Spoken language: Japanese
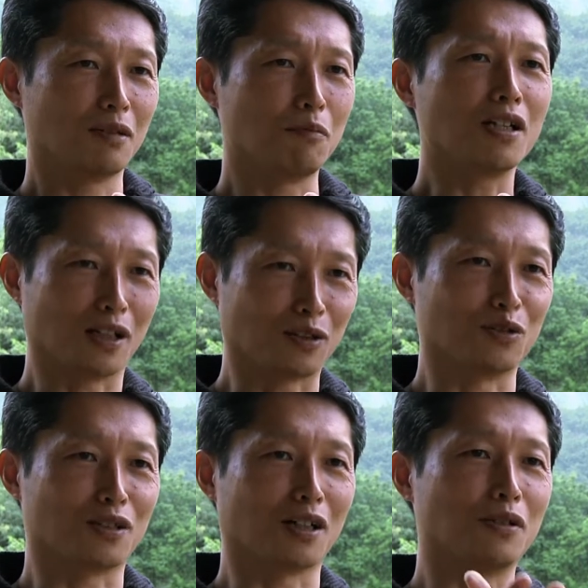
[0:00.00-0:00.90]
未来と
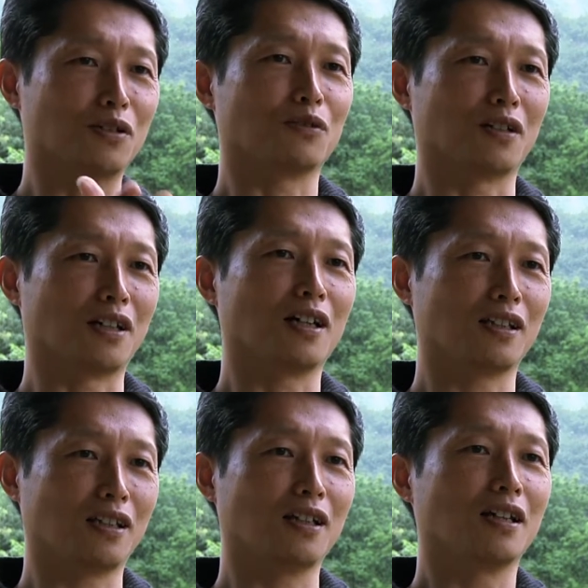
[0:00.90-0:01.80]
いうかビジョンを描い
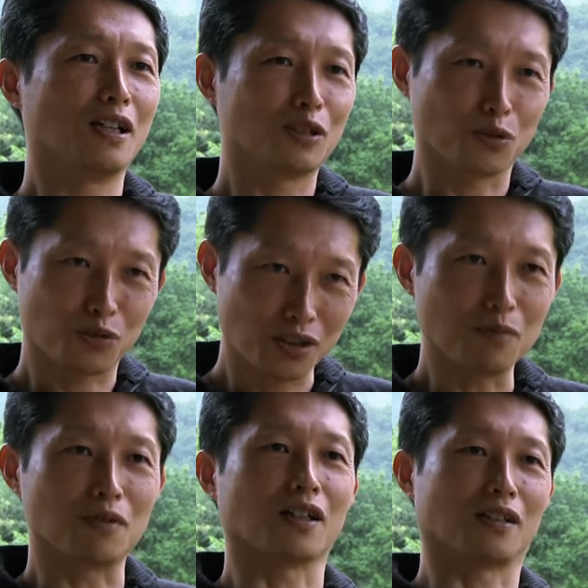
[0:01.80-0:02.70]
てそっち
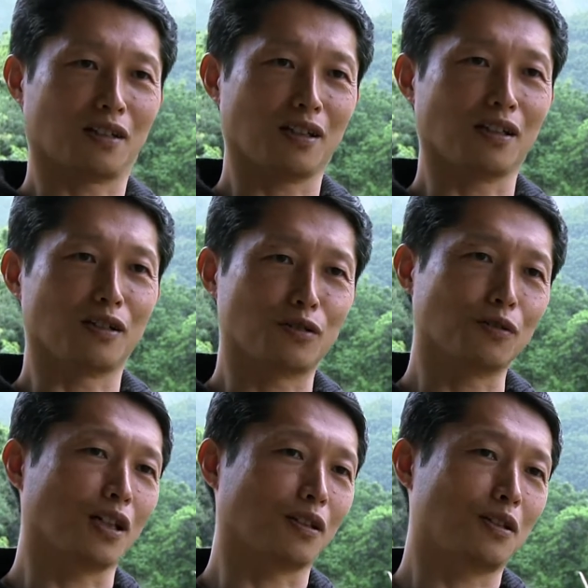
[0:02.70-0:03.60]
に向かって一緒
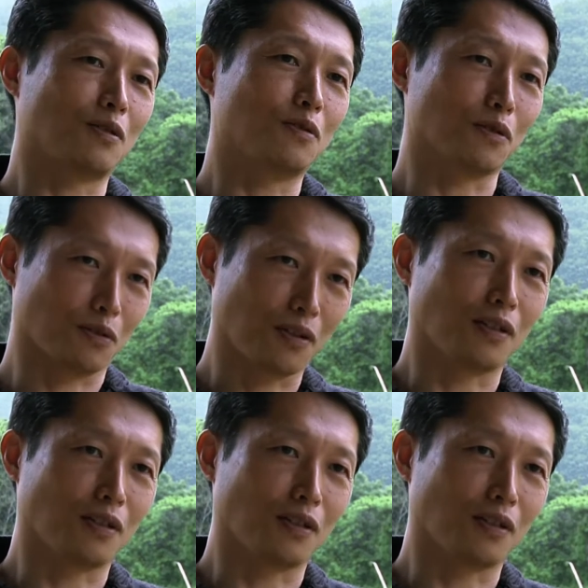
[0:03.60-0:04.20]
にやっていこうよっ